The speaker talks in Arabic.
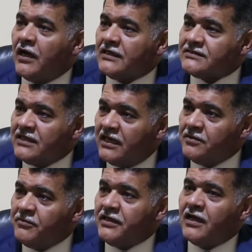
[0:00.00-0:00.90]
أثناء
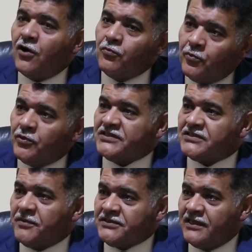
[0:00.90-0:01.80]
المهنة أو
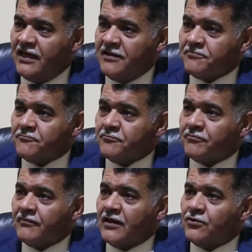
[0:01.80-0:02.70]
بمناسبتها
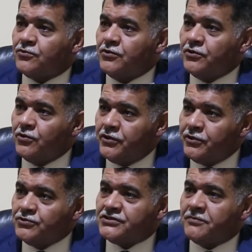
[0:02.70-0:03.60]

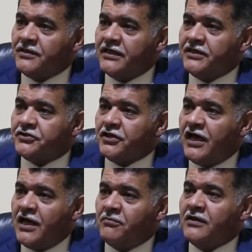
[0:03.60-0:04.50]
ينسب إليه
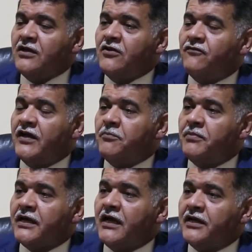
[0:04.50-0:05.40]
اتهام
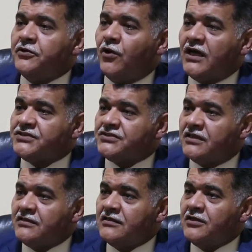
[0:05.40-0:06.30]
فينبغي أن
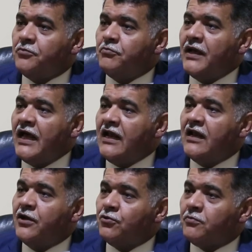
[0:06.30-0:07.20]
يحصن
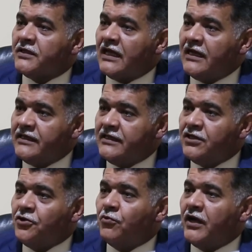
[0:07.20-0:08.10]
بألا يقبض عليه
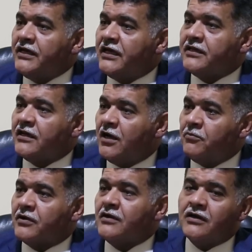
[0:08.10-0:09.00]
وأن يجري
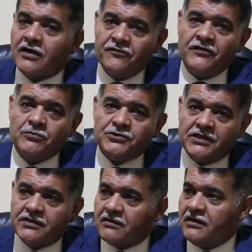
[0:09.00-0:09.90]
أمر رفع
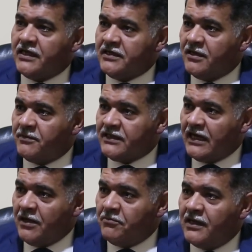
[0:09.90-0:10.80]
المذكرة إلى النيابة
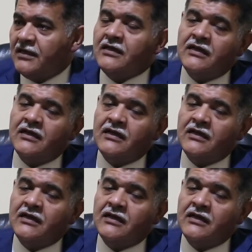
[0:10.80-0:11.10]
العامة